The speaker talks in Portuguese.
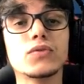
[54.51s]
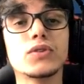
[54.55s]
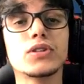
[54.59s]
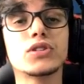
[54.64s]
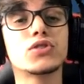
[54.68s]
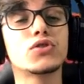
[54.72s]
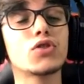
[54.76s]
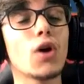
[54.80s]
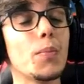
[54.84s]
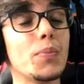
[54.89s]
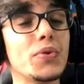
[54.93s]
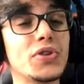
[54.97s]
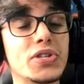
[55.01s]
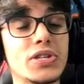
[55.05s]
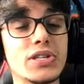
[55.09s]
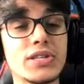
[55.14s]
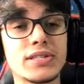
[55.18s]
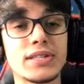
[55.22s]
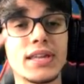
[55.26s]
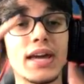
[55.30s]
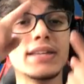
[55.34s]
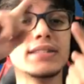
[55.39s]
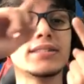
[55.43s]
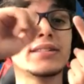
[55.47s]
você só precisa
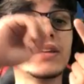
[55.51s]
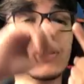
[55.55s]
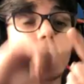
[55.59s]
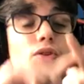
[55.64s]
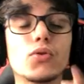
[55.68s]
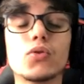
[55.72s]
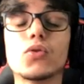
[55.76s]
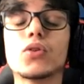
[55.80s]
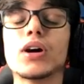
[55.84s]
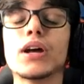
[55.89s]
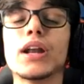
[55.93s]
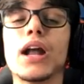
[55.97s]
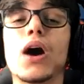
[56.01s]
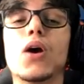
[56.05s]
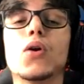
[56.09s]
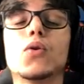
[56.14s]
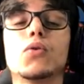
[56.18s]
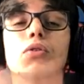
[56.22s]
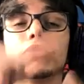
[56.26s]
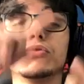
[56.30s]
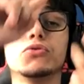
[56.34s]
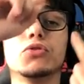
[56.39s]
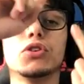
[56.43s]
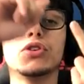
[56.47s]
estar inscrito no canal
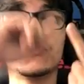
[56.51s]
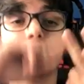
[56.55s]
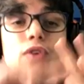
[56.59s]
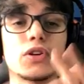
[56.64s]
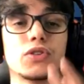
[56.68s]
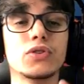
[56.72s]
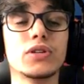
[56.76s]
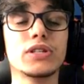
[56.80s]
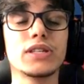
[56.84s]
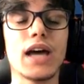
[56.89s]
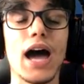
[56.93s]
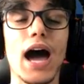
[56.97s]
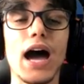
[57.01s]
com as notificações